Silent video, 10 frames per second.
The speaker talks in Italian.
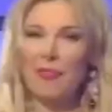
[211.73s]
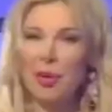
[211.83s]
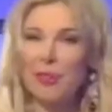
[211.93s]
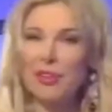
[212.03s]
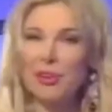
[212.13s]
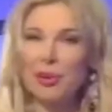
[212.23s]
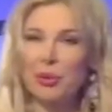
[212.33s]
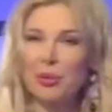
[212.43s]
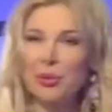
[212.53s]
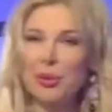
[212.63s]
avvio verso la
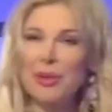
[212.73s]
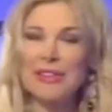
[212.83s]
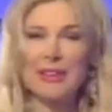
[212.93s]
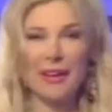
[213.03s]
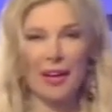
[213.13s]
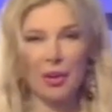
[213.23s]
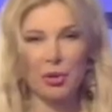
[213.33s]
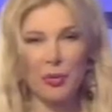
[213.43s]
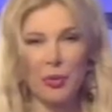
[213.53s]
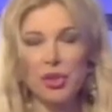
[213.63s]
conclusione segnalandovi un